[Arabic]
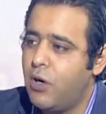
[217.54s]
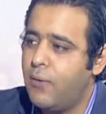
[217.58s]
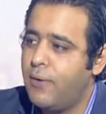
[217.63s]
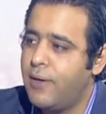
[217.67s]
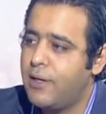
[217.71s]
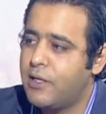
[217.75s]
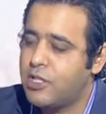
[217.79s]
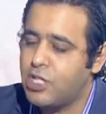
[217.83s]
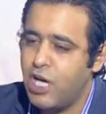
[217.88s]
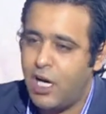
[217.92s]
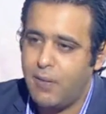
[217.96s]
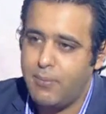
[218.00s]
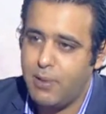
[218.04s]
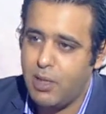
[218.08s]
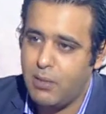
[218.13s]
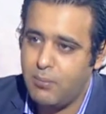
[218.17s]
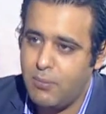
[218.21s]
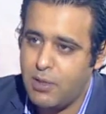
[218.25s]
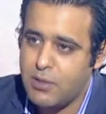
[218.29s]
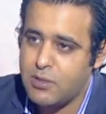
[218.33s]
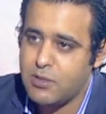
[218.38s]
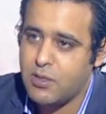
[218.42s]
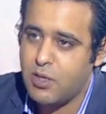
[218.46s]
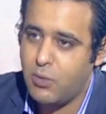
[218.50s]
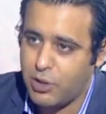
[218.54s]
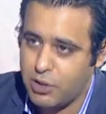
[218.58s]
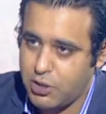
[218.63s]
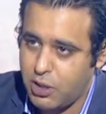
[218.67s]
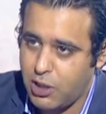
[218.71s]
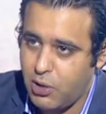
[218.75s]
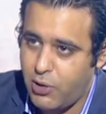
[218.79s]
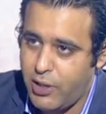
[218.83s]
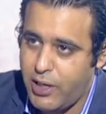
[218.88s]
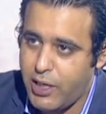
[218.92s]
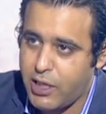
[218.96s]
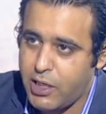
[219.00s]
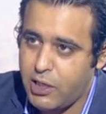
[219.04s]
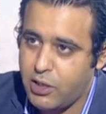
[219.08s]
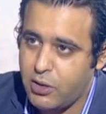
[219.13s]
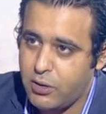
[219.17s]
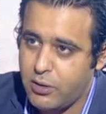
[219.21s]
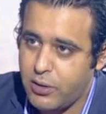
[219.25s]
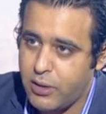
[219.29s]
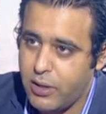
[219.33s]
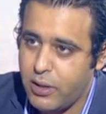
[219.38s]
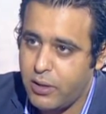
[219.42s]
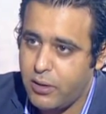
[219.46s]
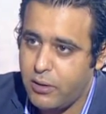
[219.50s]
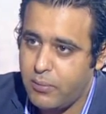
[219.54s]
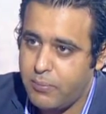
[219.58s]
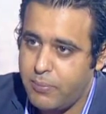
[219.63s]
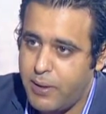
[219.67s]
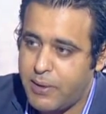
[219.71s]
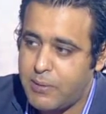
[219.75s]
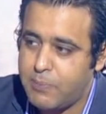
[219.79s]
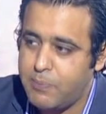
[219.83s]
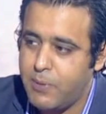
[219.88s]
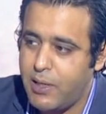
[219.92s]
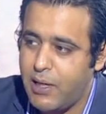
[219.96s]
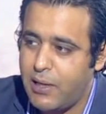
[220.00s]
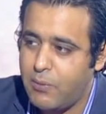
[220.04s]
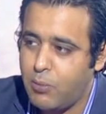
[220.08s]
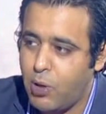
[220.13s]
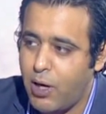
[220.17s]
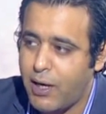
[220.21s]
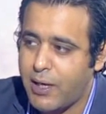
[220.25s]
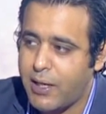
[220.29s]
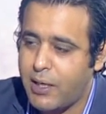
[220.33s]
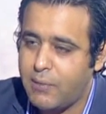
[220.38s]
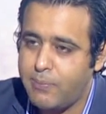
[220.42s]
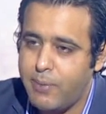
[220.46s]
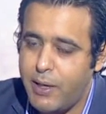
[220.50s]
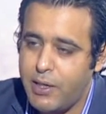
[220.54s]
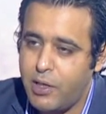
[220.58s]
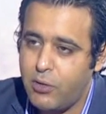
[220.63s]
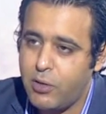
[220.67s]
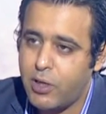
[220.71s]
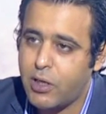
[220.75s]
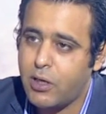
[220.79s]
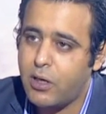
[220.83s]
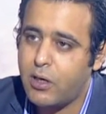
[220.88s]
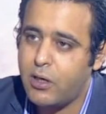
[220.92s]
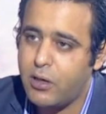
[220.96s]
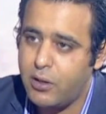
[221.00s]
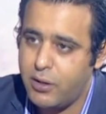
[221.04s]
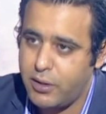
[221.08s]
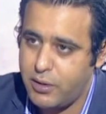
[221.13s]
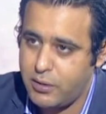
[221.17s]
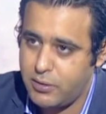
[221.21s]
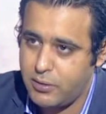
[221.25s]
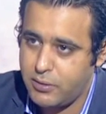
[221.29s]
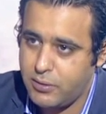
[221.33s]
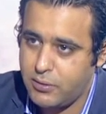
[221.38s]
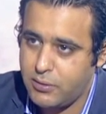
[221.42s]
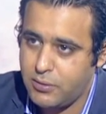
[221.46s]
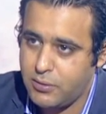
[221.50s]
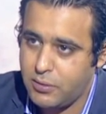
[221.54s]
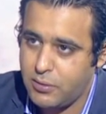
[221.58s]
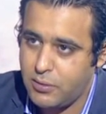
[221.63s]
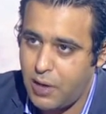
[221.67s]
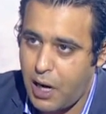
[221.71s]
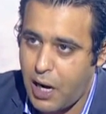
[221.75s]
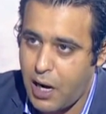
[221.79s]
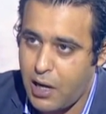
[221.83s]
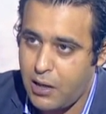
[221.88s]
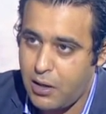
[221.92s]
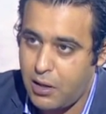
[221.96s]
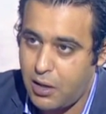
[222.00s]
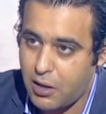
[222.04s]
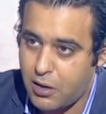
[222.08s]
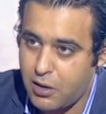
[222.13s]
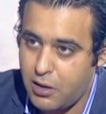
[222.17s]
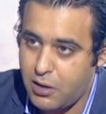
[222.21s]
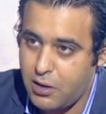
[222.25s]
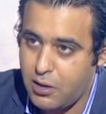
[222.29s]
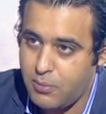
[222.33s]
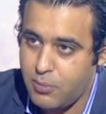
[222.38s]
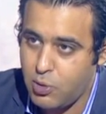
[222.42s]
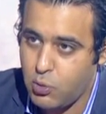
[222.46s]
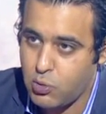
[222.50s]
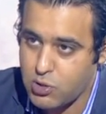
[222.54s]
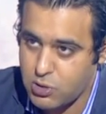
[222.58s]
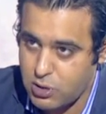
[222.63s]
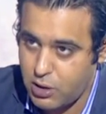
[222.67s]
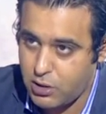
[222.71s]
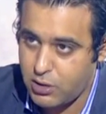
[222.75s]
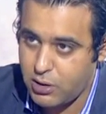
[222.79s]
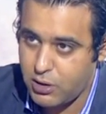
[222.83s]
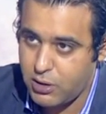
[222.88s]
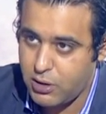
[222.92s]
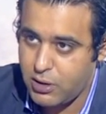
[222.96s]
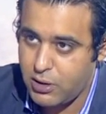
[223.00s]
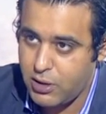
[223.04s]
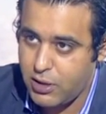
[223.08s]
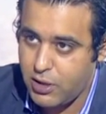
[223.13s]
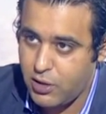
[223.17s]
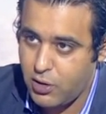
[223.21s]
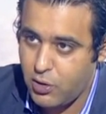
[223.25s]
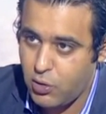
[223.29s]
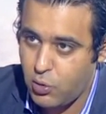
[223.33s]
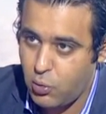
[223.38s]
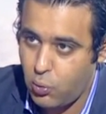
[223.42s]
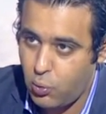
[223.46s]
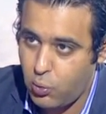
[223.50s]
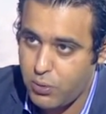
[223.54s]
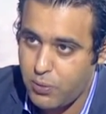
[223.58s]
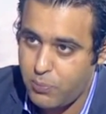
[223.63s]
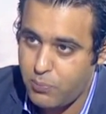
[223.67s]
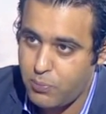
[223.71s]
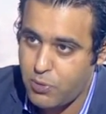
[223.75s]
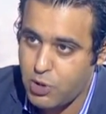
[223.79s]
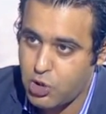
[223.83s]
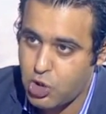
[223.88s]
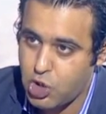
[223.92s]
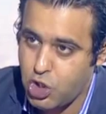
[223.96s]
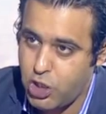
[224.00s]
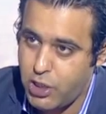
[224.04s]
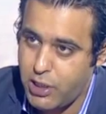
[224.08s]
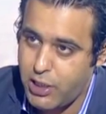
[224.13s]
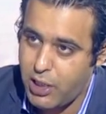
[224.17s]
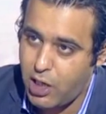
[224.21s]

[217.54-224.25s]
هو الشعب المصري وطني ولكن آه، بات من المؤكد بان هناك خائن على الاقل من وسطنا ومش أيوة.